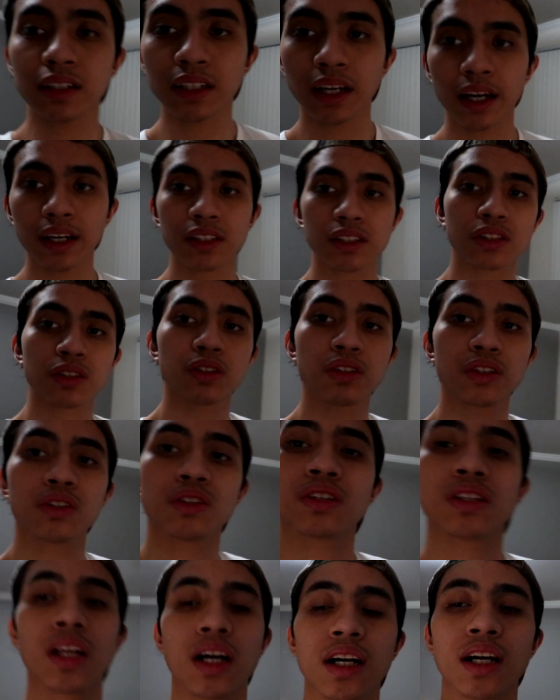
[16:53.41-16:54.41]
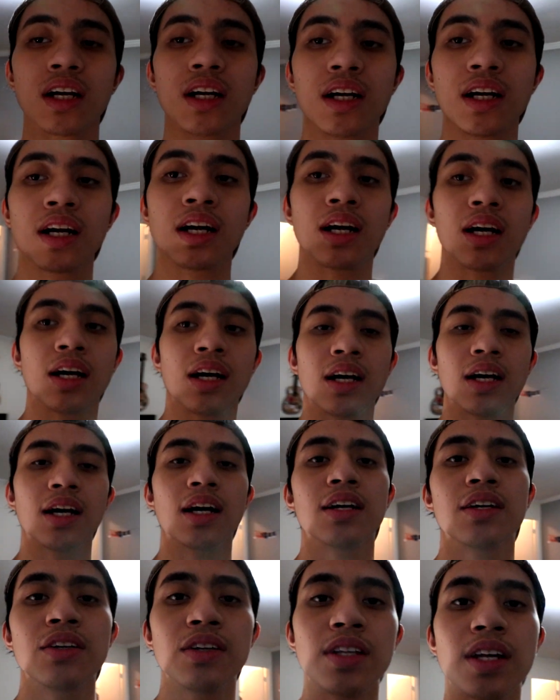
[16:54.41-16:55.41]
guys, so yun lang ang,
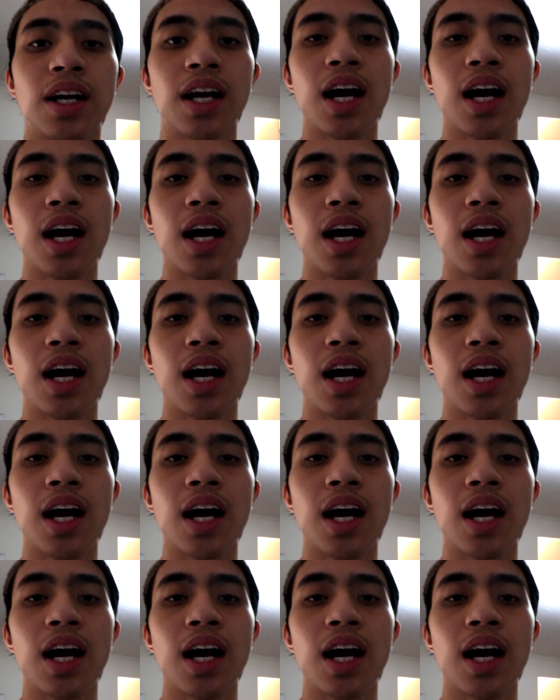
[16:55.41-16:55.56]
uh, yun ang